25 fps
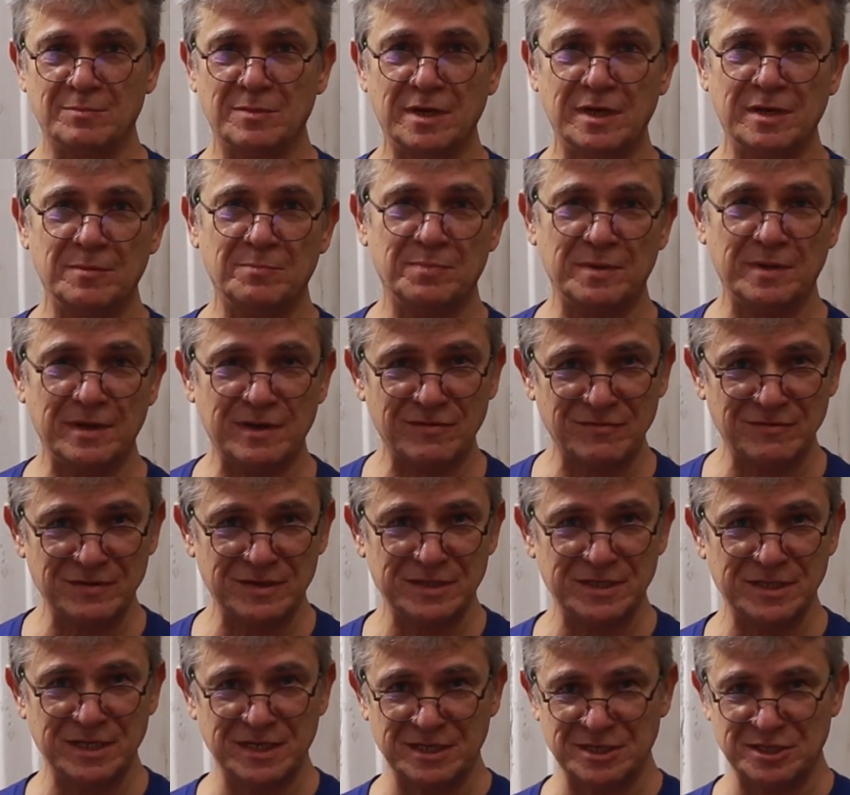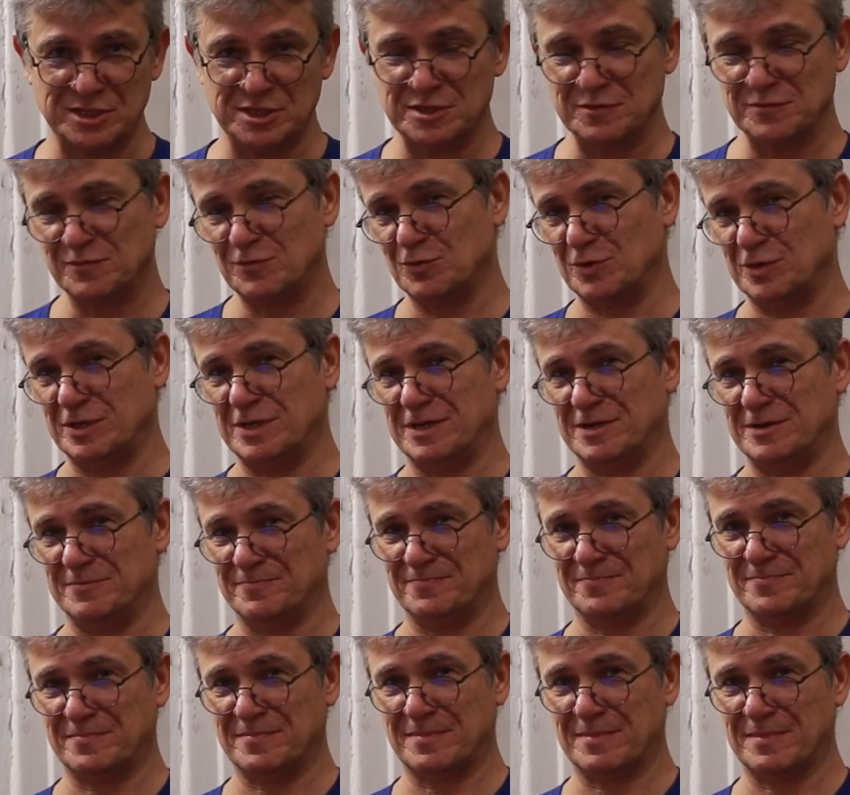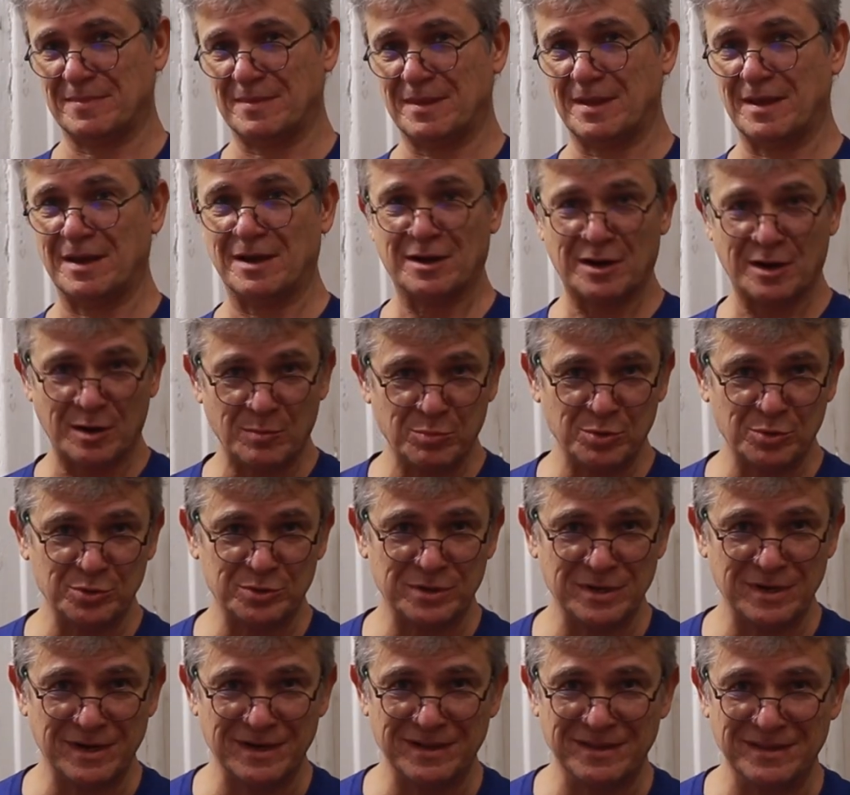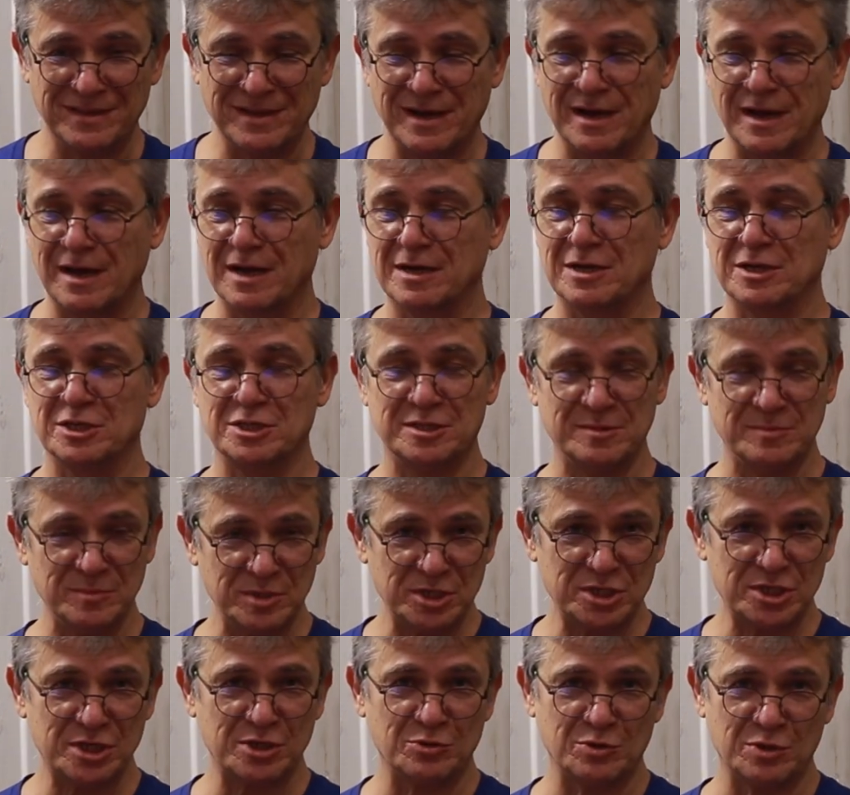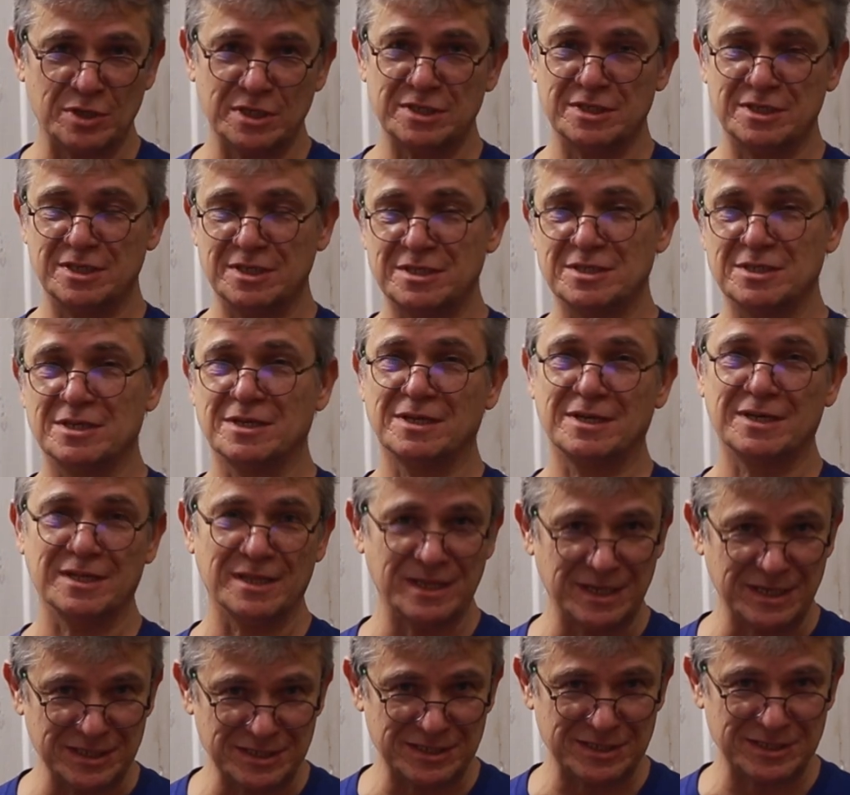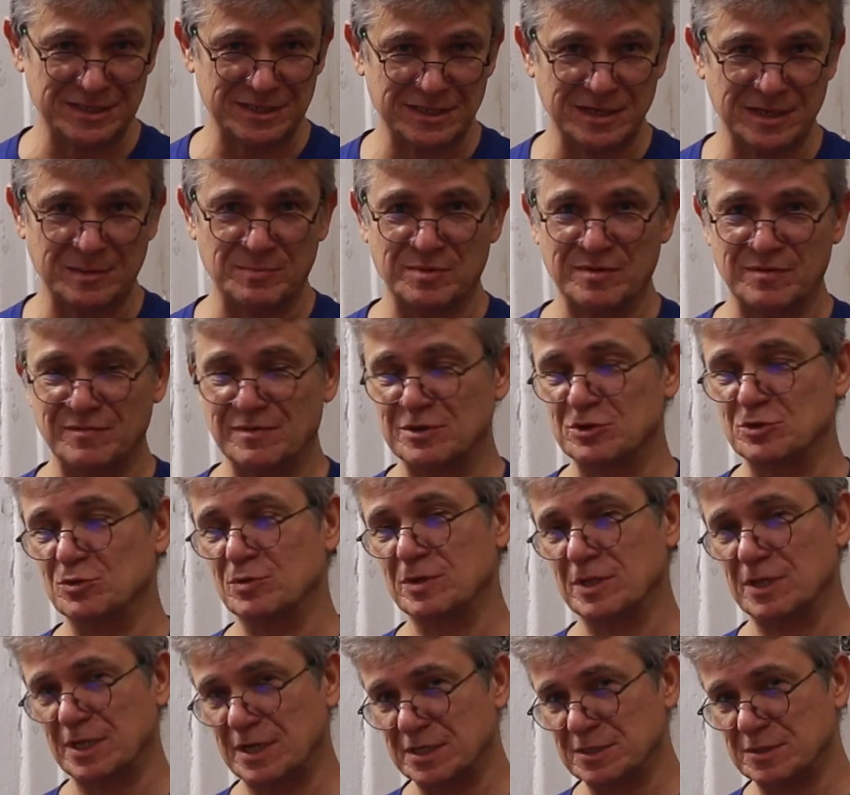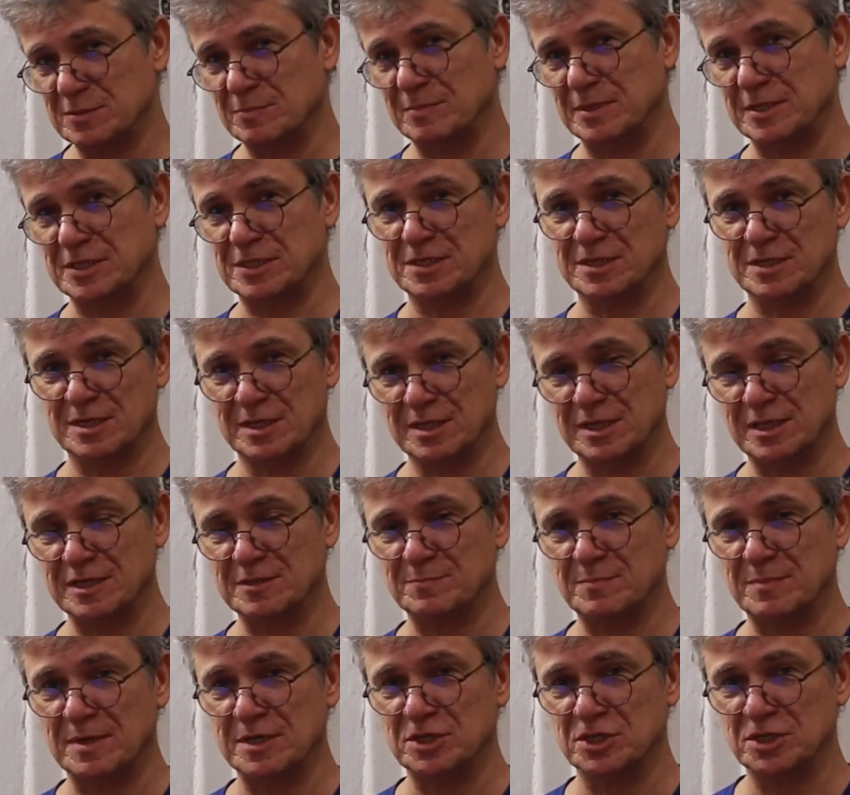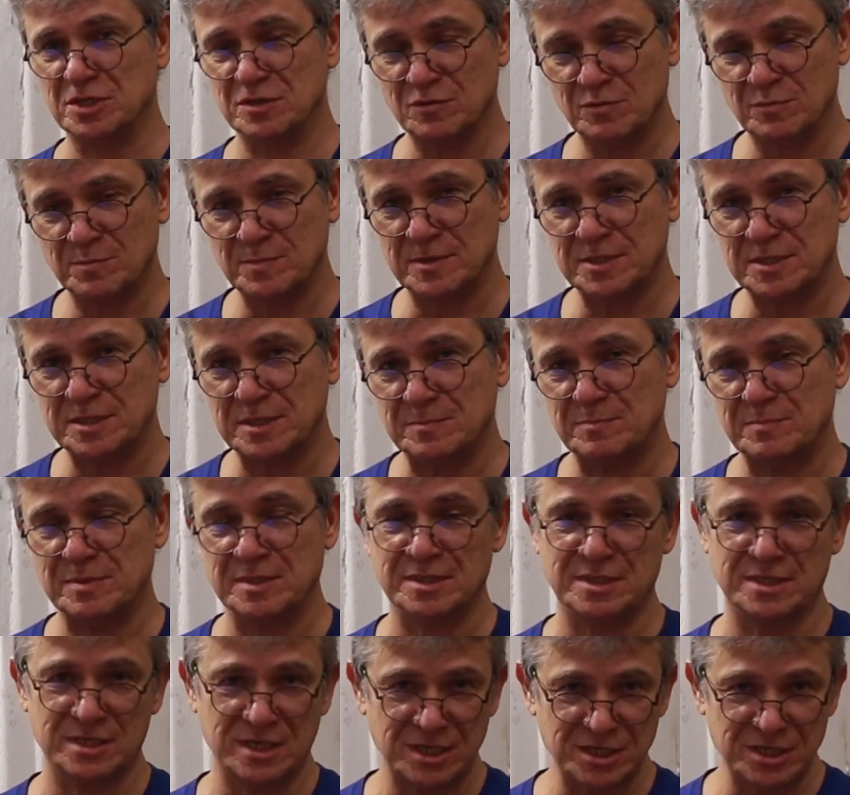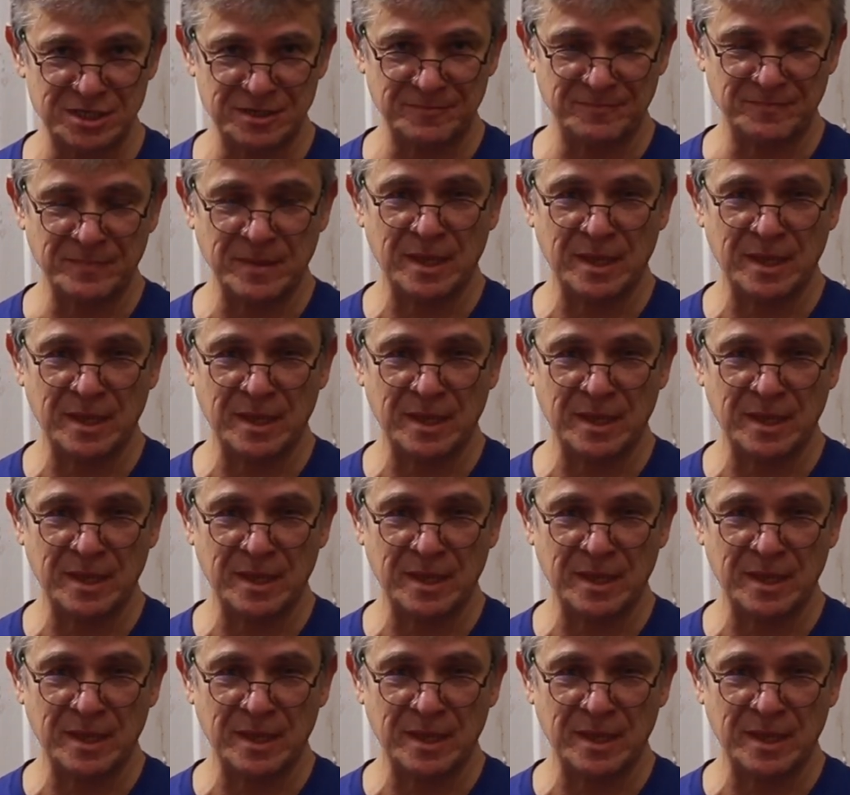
мы первый день сегодня работали на академичке. У нас здесь класс. Я провожу класс, мастер-класс по живописи, пейзажа.